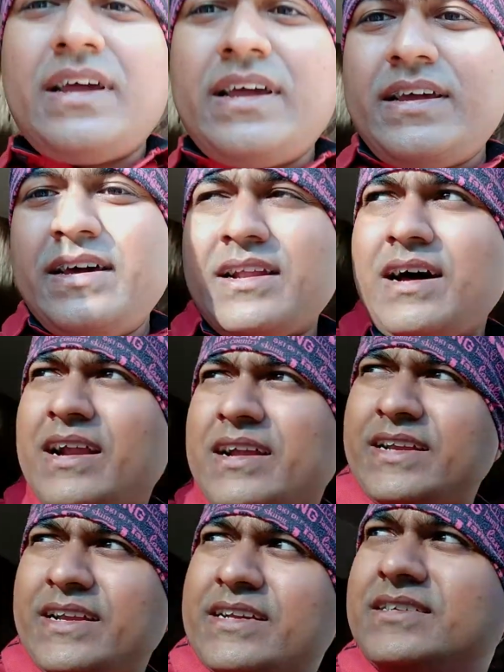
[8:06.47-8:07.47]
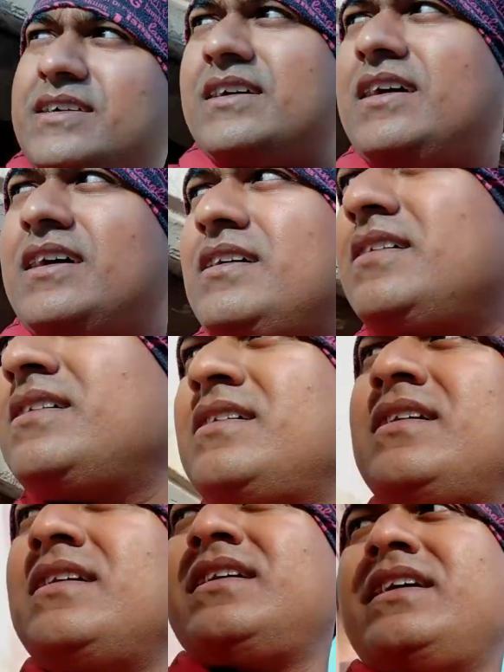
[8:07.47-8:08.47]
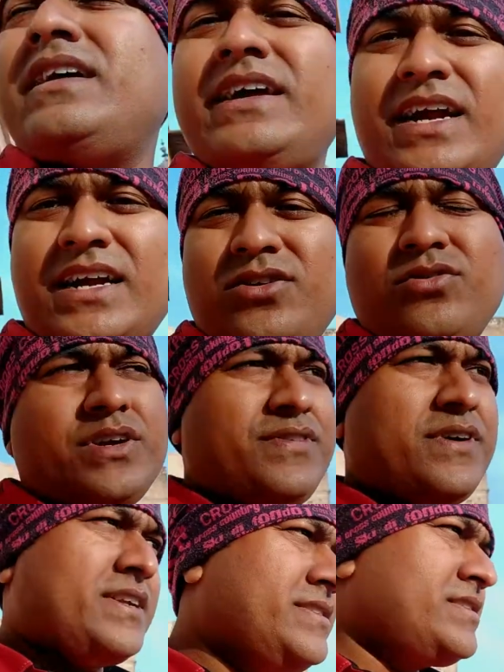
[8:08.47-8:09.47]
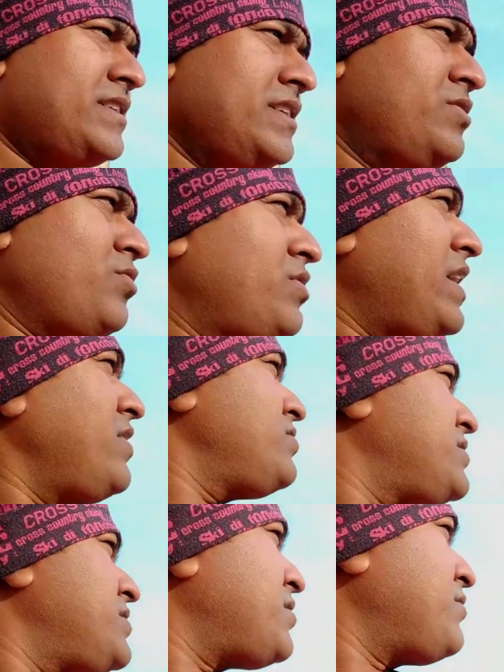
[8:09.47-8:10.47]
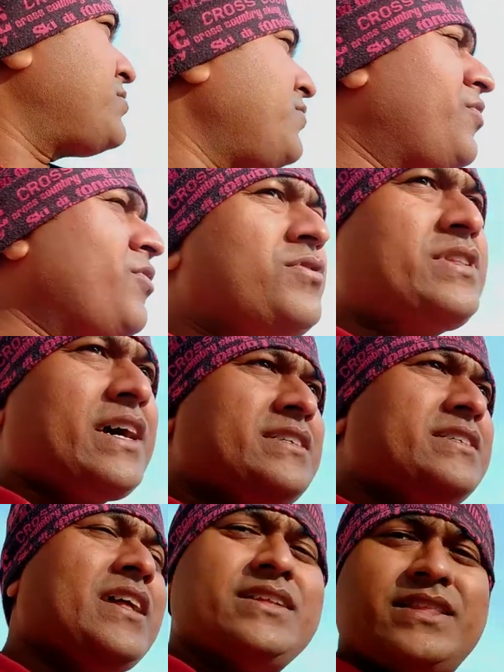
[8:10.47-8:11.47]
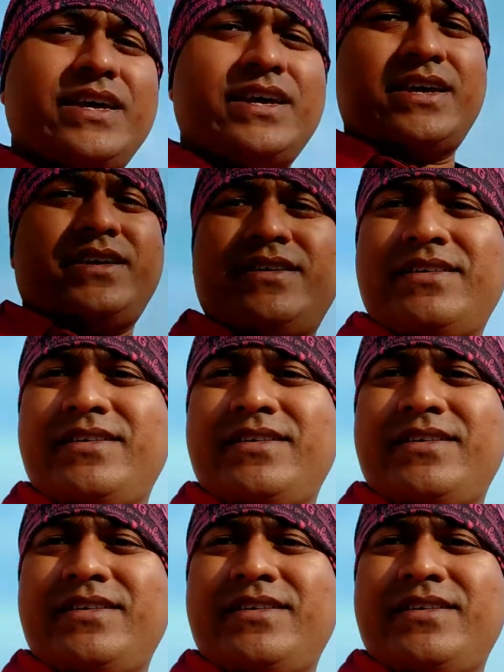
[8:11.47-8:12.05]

যায় এর আর্কিটেকচারটা একটু ডিফারেন্স কিন্তু অন্যান্য যে সমস্ত ফোর্ট দেখেছি তাদের থেকে